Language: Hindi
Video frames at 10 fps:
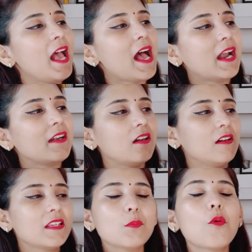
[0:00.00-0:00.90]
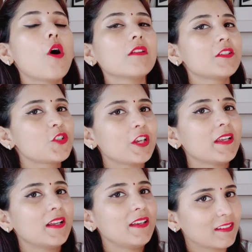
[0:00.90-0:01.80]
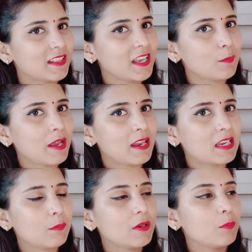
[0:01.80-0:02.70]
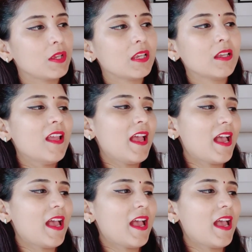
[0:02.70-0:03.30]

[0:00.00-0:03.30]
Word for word: एंड ये बहुत अच्छे लगते हैं पहनने पर भी